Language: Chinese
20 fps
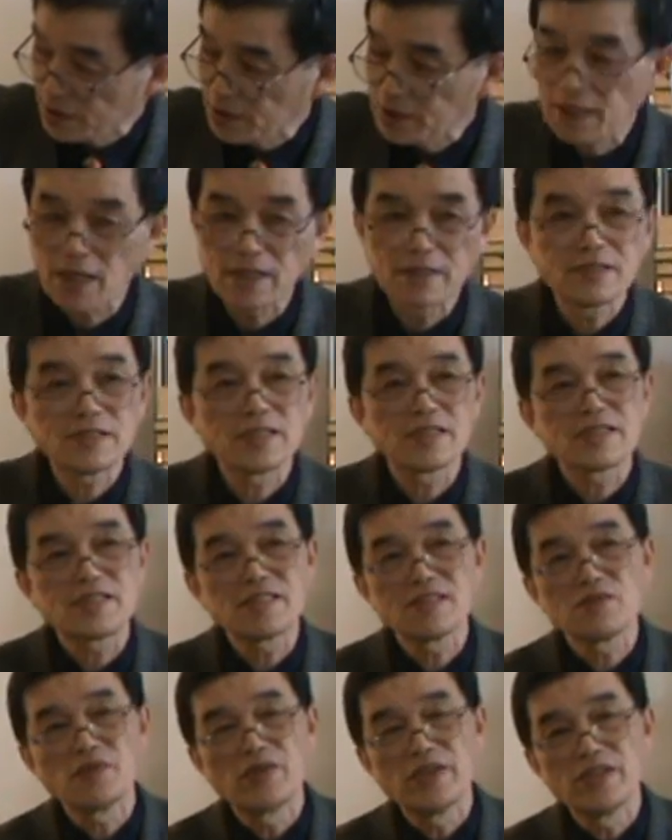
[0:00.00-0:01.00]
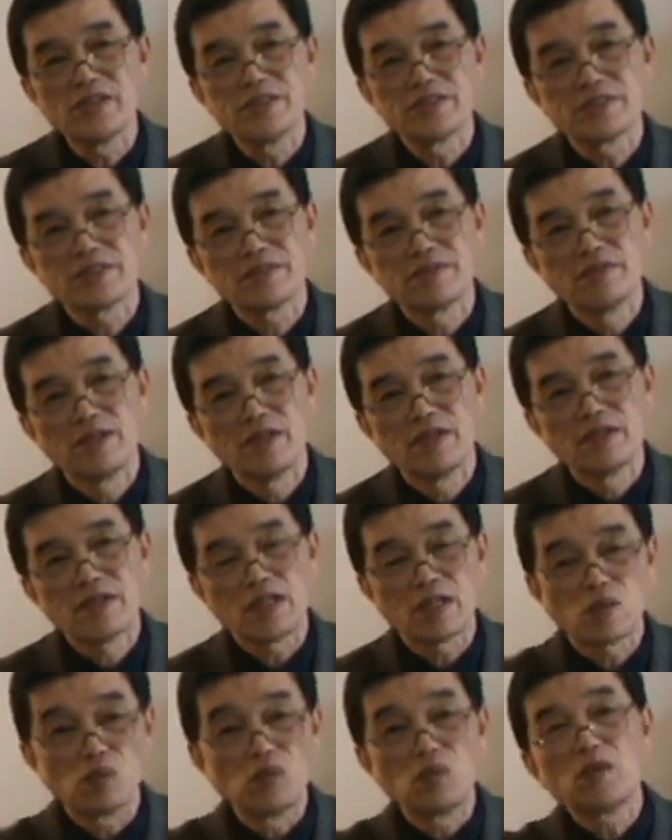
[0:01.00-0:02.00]
产生了思维意识，
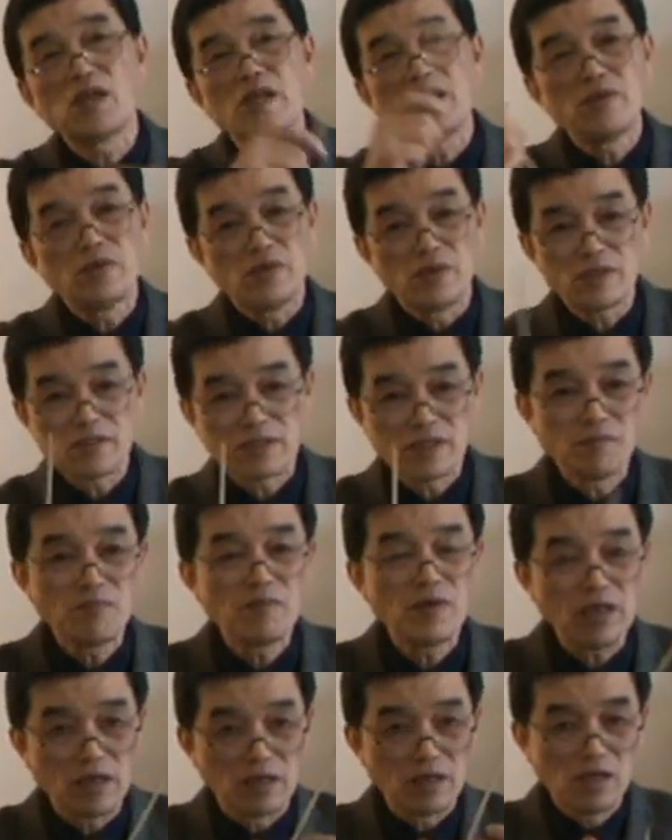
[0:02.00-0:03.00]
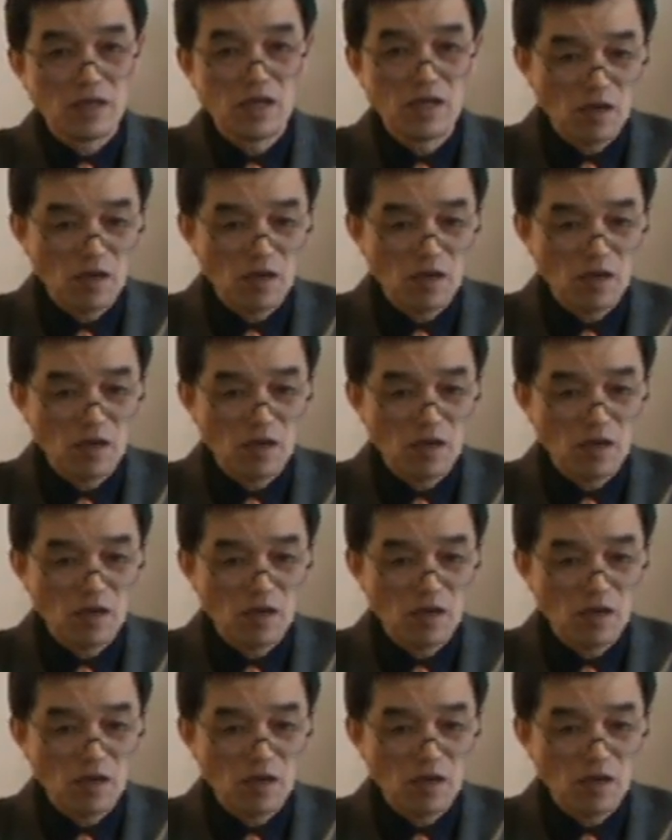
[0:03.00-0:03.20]
它独立于生命